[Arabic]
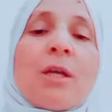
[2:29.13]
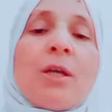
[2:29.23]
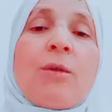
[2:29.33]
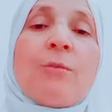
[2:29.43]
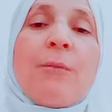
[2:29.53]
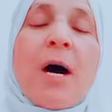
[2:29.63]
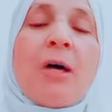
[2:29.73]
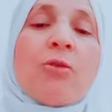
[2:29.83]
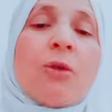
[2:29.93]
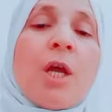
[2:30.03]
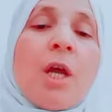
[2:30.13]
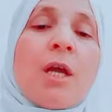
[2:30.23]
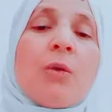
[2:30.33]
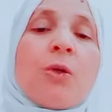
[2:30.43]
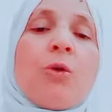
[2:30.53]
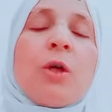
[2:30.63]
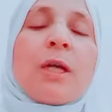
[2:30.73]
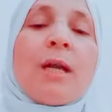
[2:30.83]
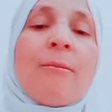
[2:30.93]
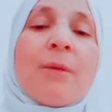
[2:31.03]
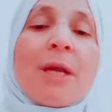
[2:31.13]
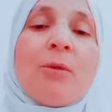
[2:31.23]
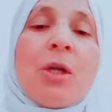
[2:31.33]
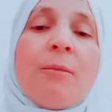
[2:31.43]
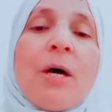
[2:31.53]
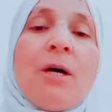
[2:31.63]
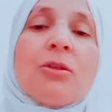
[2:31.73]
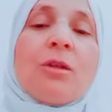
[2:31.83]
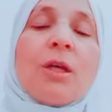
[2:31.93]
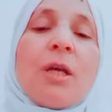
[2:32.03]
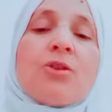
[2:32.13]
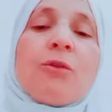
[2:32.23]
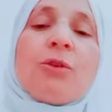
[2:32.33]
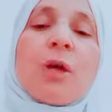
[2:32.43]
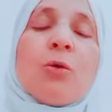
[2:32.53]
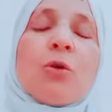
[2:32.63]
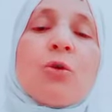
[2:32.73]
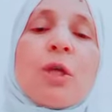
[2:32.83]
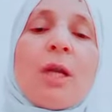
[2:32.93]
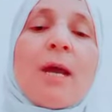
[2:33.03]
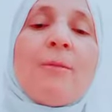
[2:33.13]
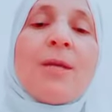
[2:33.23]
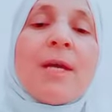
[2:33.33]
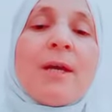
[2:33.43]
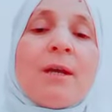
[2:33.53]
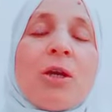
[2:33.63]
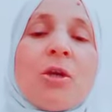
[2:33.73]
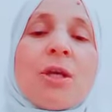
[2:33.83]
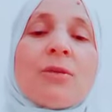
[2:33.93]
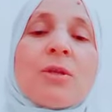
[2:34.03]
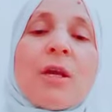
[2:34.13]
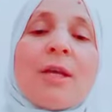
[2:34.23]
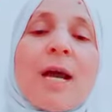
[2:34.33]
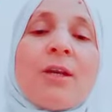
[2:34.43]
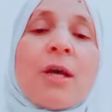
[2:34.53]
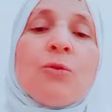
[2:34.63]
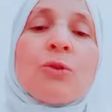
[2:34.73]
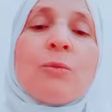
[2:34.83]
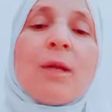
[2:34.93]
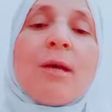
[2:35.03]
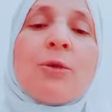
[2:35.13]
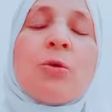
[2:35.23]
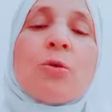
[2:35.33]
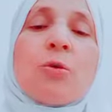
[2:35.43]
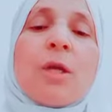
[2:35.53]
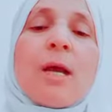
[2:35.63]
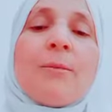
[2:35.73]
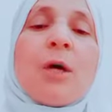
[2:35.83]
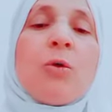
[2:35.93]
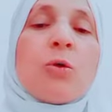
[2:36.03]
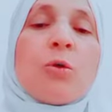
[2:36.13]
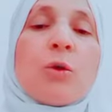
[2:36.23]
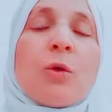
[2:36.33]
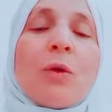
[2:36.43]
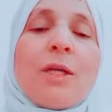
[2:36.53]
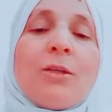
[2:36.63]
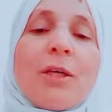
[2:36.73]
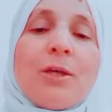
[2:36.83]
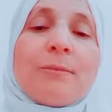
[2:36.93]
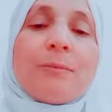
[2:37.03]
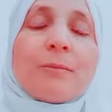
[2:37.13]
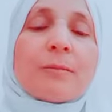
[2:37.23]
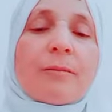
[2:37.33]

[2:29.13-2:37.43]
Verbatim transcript: نحب بعض ونقول كلام جميل لبعض شفت عقوق الابناء يعني اعوذ بالله من عقوق الابناء وعقوق الوالدين